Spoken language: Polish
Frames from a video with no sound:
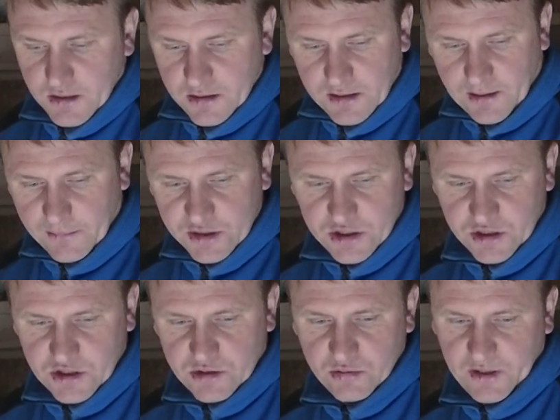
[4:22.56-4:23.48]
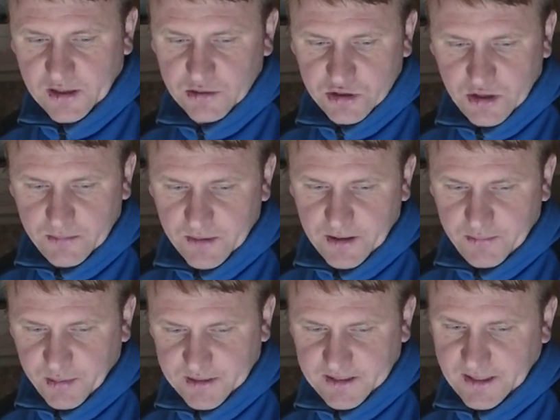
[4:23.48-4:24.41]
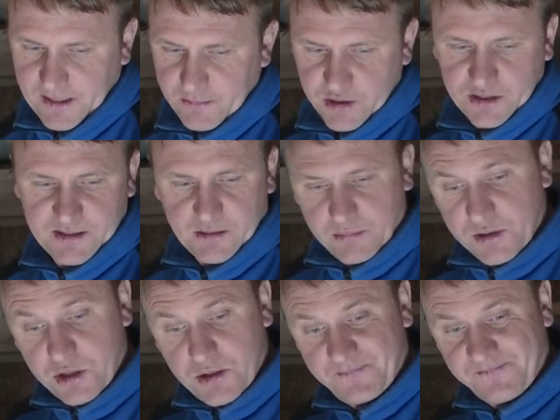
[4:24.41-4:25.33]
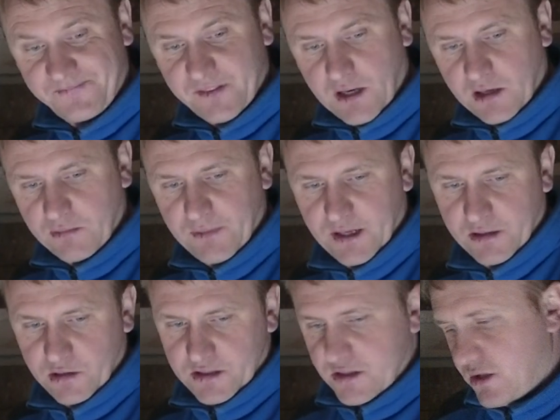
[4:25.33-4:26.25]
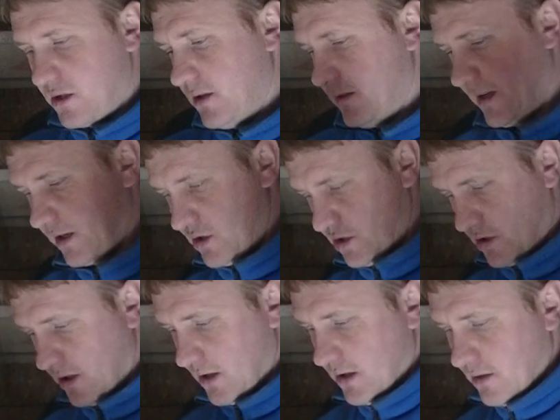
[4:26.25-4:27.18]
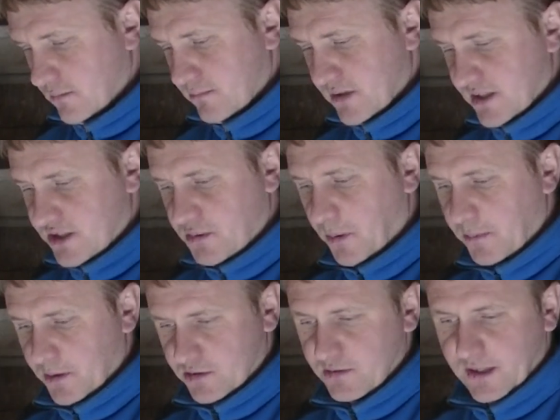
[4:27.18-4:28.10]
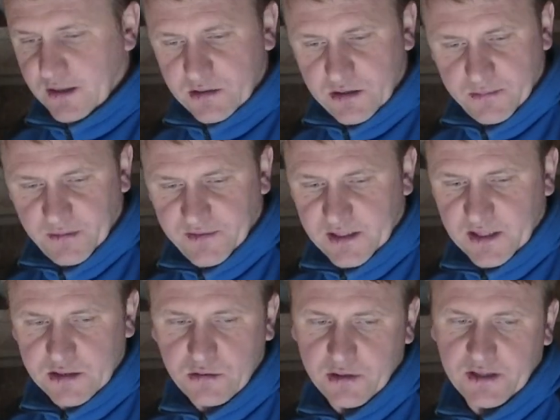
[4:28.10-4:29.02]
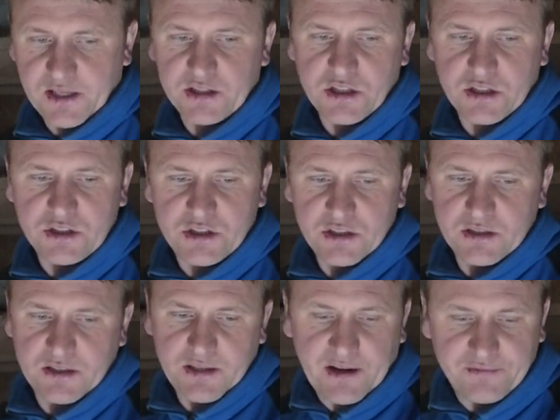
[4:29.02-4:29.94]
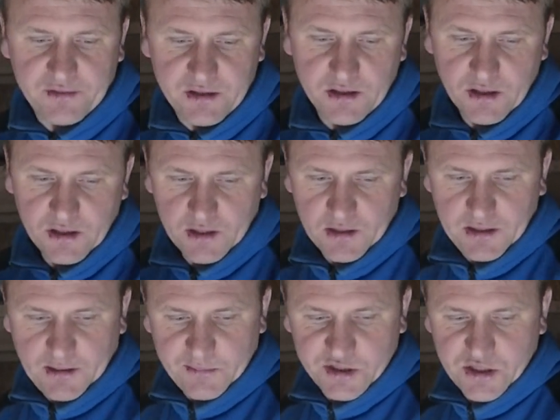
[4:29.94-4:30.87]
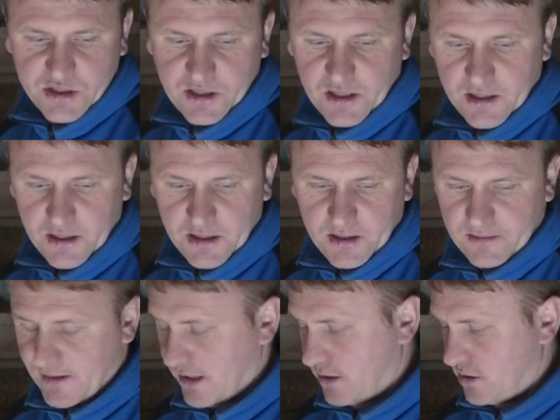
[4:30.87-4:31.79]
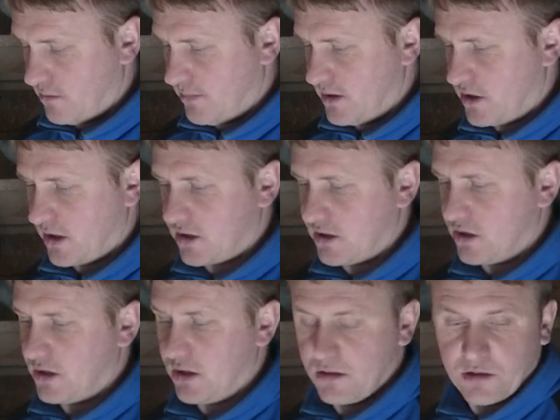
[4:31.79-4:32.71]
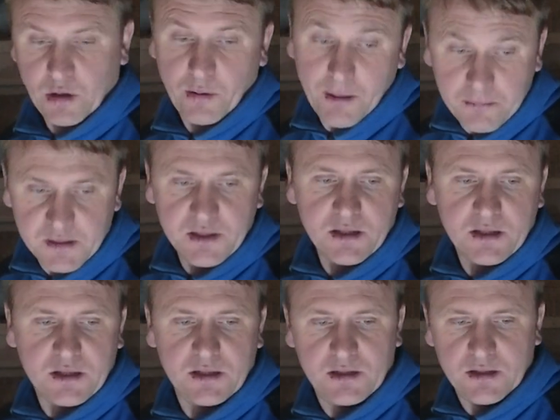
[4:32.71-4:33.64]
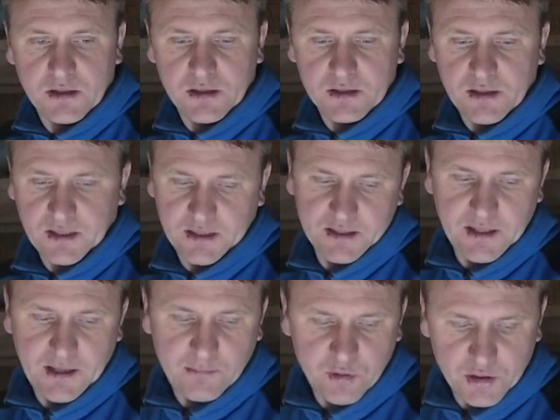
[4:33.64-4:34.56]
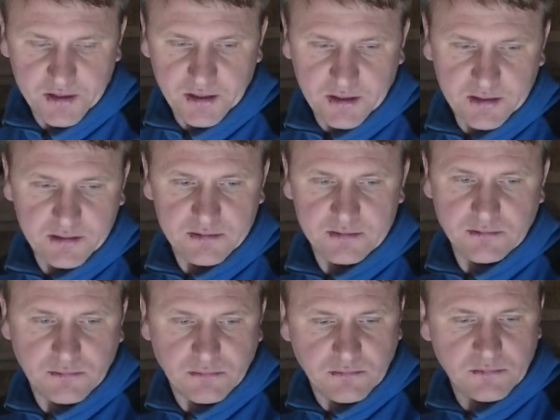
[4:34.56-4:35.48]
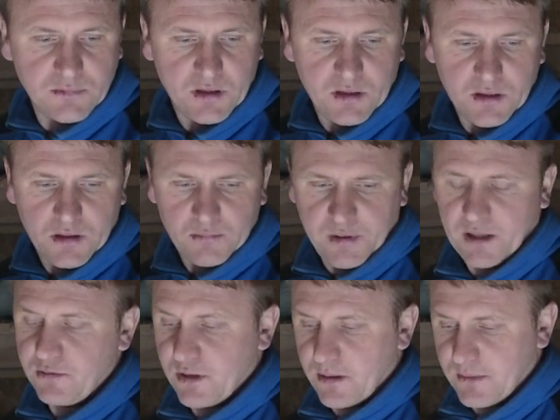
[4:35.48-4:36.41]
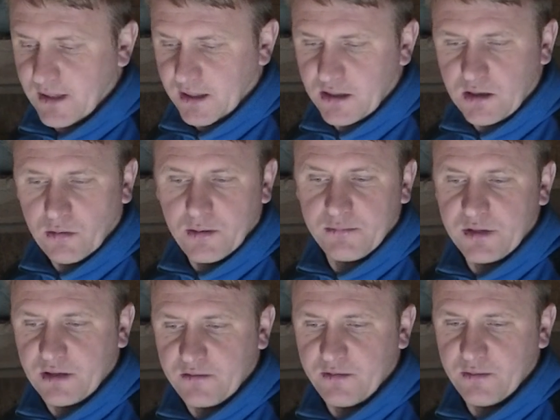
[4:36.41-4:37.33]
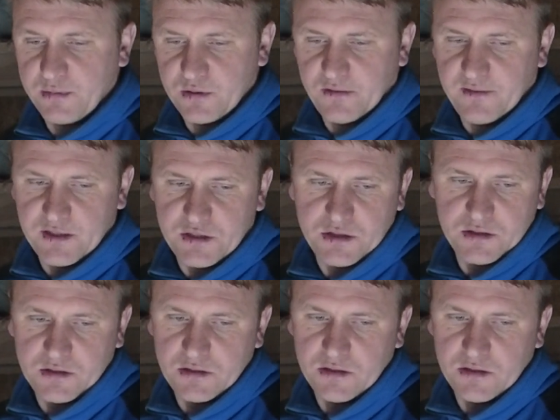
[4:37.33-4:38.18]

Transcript: Ja myślę, że tutaj od siebie postaramy się zrobić taką nagrodę, że jakiś mistrz po prostu tego typowania, który najczęściej trafi. Ja myślę, że nagrodą będzie jakiś gołębnik, taki dla młodych, planujemy taki gołębnik wybudować